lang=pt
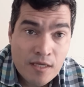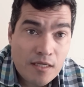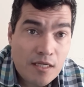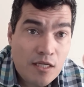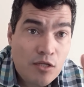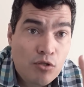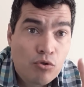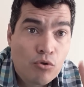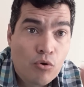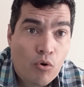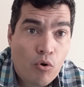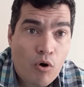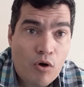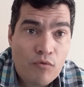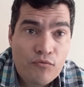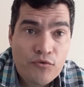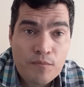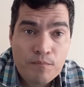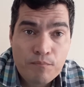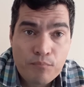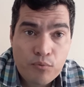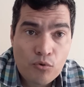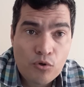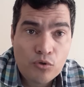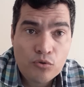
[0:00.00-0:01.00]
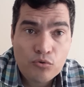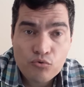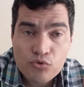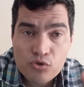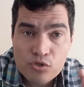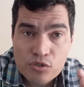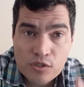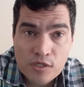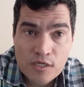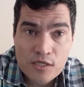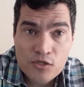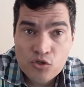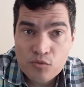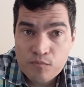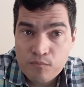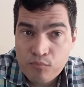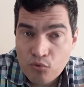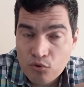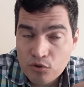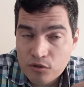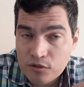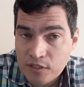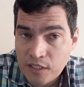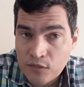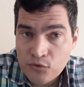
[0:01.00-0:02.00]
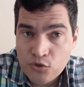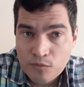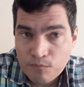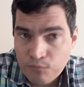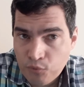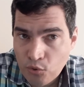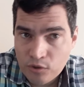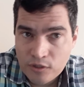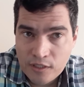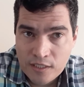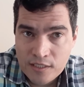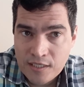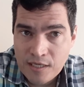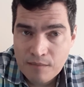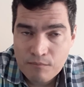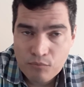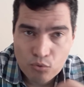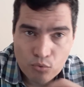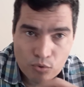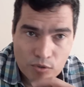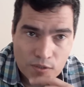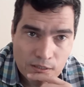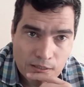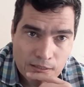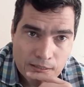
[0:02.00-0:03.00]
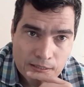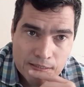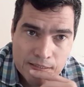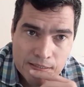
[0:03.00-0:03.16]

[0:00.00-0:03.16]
e 9,6% de proteína bruta.